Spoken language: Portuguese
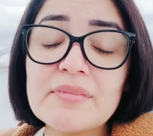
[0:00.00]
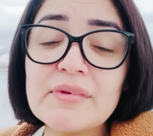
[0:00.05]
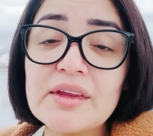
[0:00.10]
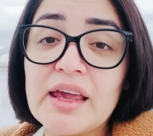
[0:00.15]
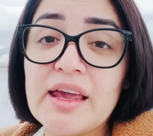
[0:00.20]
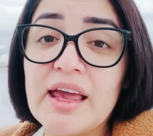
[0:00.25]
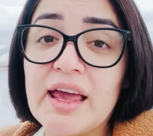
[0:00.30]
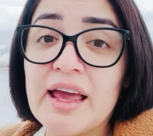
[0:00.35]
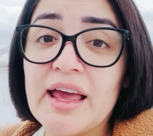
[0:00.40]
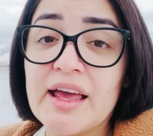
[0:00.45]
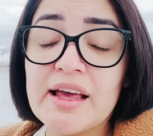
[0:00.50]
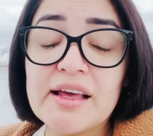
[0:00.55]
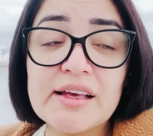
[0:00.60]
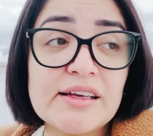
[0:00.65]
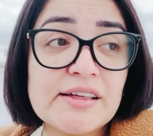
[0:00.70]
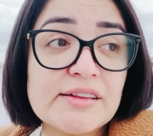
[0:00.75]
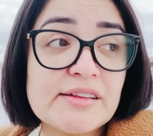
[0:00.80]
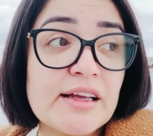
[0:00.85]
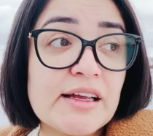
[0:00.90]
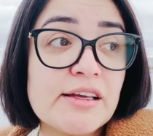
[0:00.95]
é,
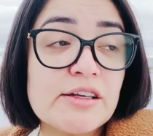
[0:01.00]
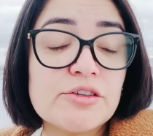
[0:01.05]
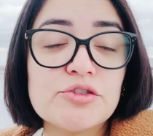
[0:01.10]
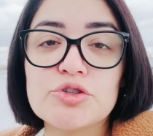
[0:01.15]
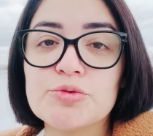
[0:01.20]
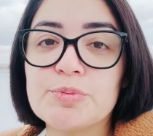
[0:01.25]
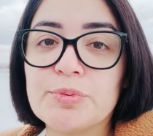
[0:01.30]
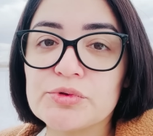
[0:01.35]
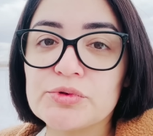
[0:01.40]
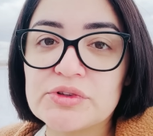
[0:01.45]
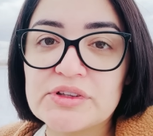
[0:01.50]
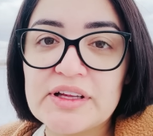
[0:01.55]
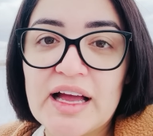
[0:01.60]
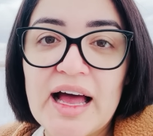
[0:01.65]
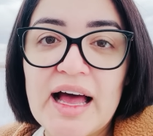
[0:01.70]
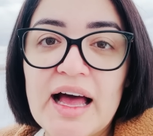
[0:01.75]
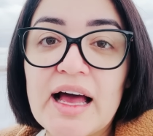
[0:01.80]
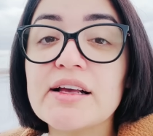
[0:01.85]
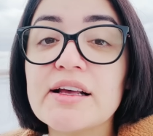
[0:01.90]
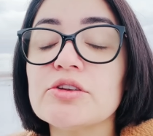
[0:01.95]
que tem que
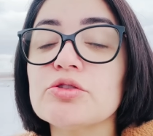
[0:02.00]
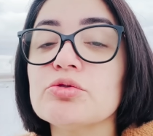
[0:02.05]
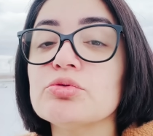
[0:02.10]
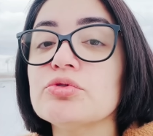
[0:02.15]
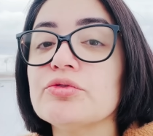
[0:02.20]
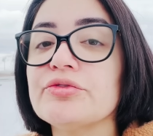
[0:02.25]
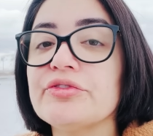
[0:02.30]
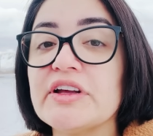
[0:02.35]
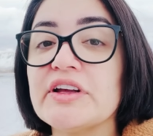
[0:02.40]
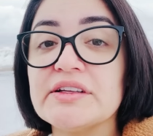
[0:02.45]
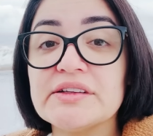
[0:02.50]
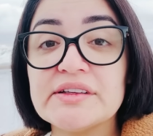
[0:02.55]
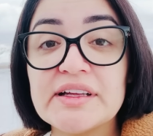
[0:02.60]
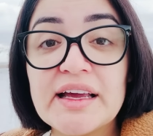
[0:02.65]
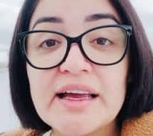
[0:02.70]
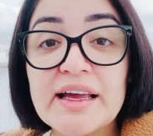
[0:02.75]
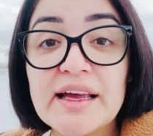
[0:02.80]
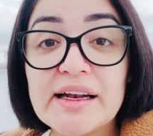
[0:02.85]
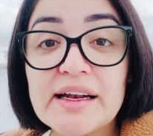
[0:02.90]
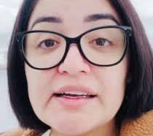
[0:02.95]
disputar, que tudo vem
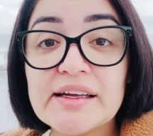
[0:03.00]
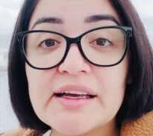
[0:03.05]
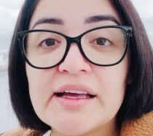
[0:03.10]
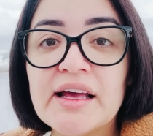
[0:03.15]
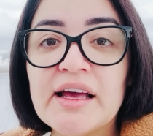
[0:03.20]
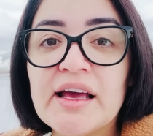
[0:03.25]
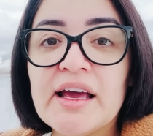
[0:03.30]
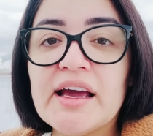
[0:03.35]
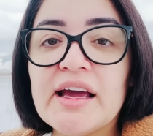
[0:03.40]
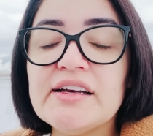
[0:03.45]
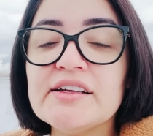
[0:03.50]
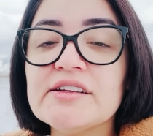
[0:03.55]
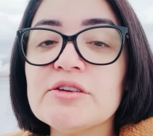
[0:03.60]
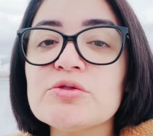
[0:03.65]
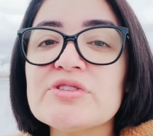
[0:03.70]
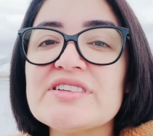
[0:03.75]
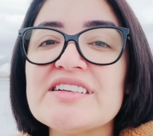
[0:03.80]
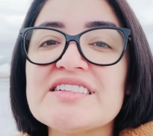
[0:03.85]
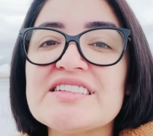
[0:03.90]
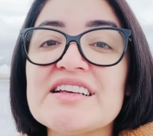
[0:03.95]
dele, ele não
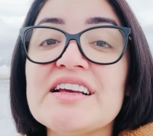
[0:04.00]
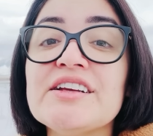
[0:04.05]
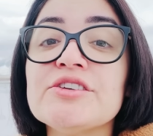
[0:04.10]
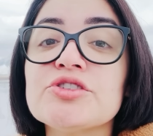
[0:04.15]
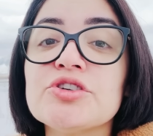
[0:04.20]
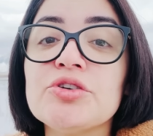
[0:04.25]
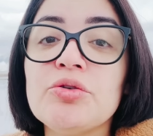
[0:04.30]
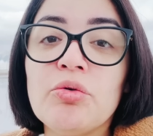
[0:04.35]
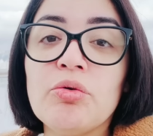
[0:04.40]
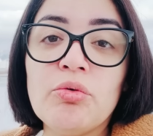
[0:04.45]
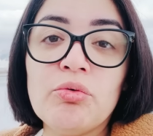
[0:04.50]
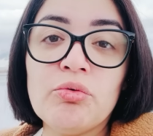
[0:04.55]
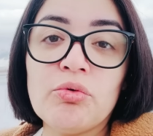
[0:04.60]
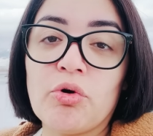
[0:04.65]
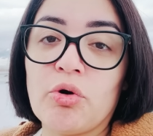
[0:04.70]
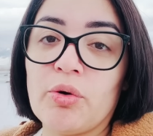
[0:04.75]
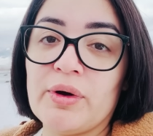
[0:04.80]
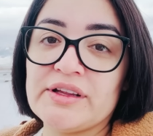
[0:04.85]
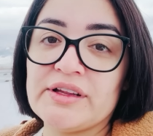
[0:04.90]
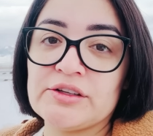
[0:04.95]
se sente um
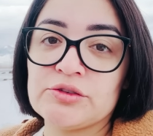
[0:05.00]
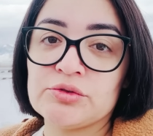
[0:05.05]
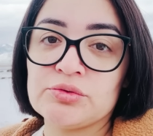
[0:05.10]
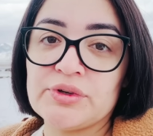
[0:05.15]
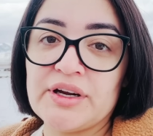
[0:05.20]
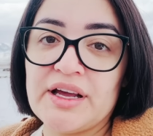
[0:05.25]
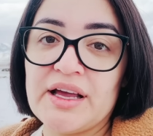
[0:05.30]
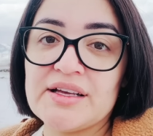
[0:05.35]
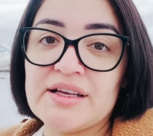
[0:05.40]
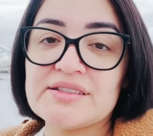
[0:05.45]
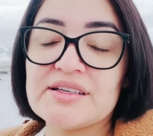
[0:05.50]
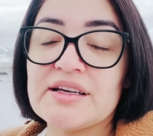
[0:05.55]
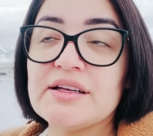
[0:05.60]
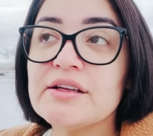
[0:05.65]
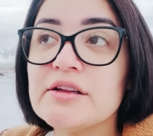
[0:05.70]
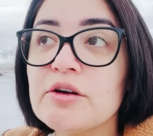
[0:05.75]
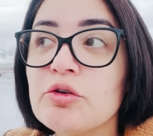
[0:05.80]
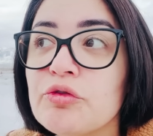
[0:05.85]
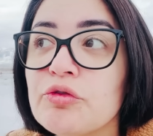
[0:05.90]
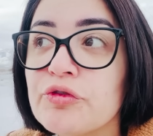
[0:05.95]
com a natureza, ele
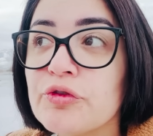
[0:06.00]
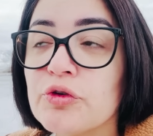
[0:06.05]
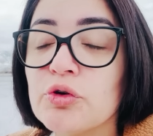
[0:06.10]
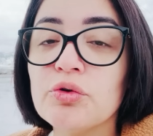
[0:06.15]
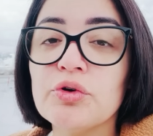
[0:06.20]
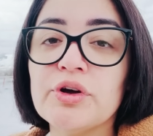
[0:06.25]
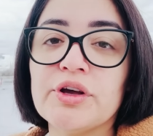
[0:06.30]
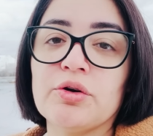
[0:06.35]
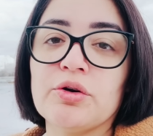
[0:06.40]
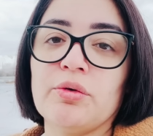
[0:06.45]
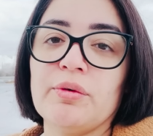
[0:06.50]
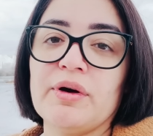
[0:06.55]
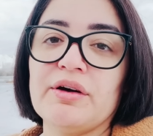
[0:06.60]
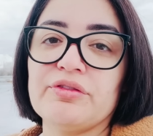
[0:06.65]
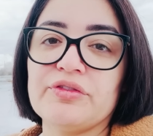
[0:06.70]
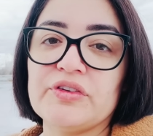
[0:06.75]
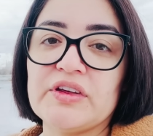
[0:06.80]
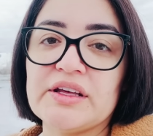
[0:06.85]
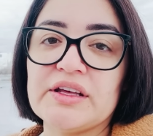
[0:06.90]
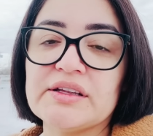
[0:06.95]
não flui com a
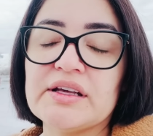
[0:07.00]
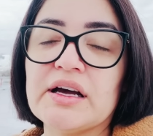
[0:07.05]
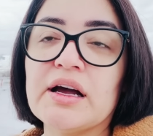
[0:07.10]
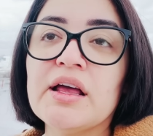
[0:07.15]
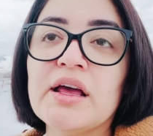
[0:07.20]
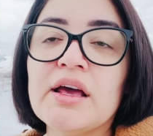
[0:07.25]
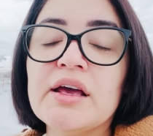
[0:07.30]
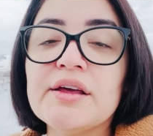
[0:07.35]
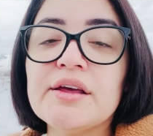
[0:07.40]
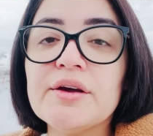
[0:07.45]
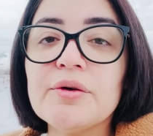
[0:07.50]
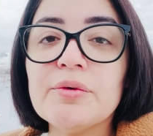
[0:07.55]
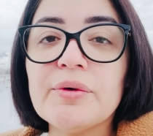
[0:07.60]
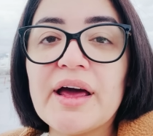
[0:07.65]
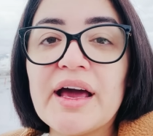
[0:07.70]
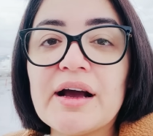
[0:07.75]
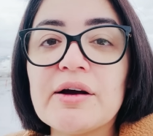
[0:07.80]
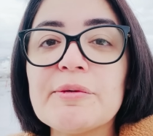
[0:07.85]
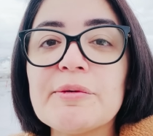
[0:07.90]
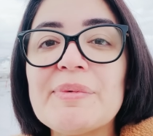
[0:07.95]
vida e o
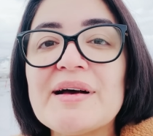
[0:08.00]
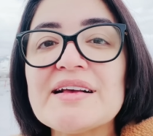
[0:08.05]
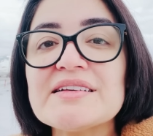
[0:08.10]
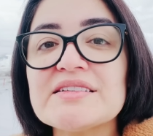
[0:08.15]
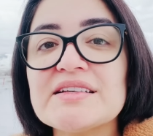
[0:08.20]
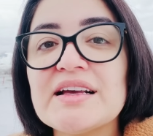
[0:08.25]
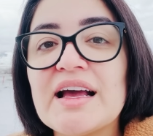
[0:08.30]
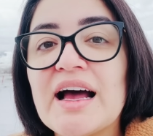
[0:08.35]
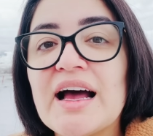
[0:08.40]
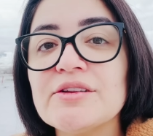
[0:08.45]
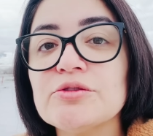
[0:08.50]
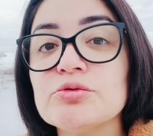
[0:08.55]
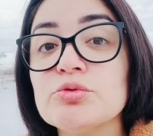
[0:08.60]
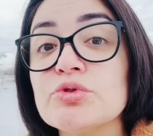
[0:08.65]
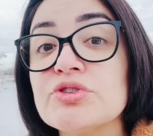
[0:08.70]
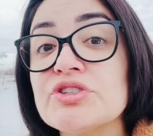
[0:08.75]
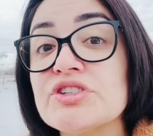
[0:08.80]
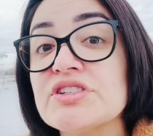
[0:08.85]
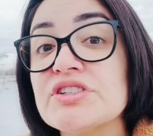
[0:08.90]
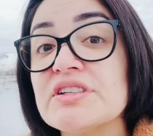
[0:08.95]
ego é baseado no
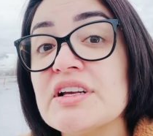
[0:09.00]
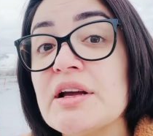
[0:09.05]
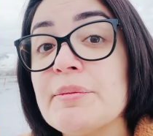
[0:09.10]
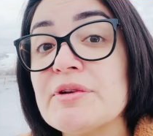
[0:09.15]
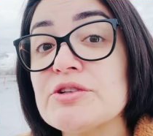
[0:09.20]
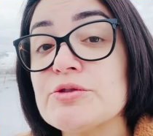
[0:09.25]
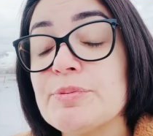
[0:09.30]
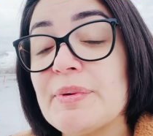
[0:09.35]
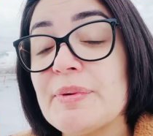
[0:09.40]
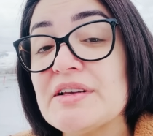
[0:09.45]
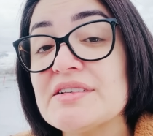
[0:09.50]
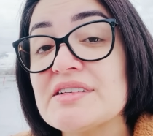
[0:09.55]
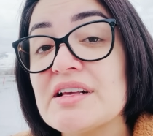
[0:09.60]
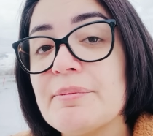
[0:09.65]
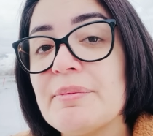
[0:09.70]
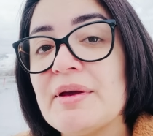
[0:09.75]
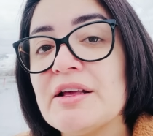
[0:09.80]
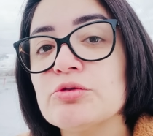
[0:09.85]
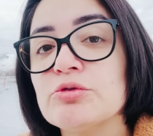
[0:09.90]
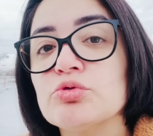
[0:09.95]
sistema de
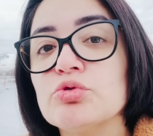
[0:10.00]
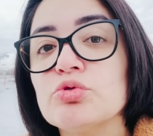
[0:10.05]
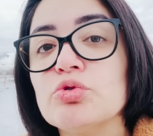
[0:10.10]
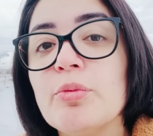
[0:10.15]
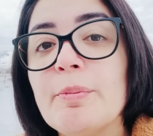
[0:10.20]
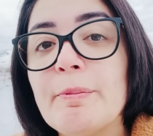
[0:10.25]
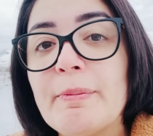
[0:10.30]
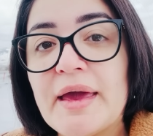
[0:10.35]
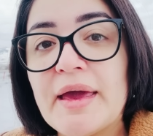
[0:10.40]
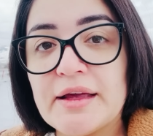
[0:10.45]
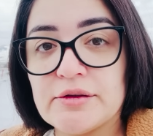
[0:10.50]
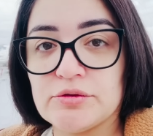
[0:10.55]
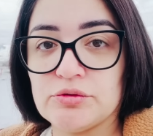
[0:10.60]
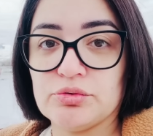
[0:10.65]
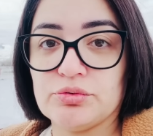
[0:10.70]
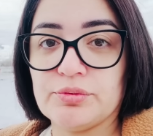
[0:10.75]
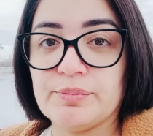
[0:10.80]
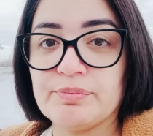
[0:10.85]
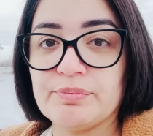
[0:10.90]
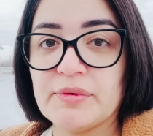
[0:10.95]
pensamento do
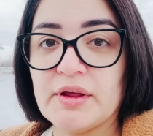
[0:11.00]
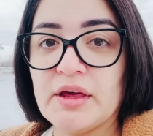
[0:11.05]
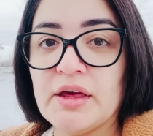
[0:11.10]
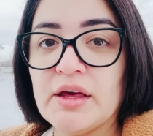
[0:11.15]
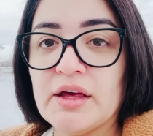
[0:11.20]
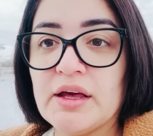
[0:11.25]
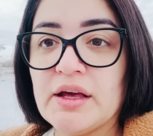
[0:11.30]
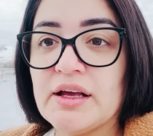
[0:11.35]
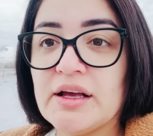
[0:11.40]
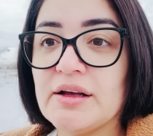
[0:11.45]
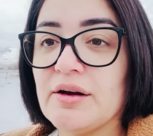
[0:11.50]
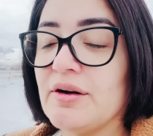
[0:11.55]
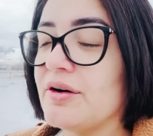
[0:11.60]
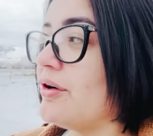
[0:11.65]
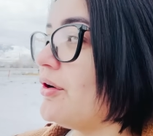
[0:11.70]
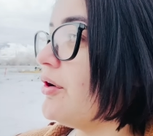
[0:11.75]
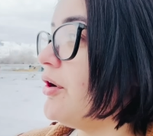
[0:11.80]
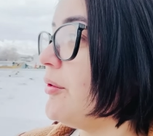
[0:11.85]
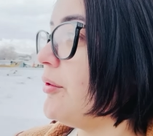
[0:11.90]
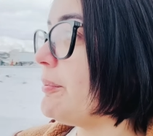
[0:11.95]
medo.
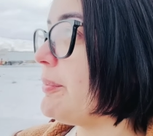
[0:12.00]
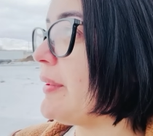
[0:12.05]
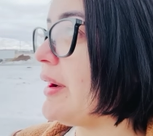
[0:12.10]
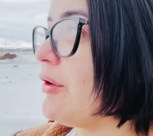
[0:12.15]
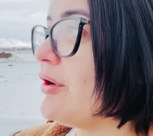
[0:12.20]
Opa,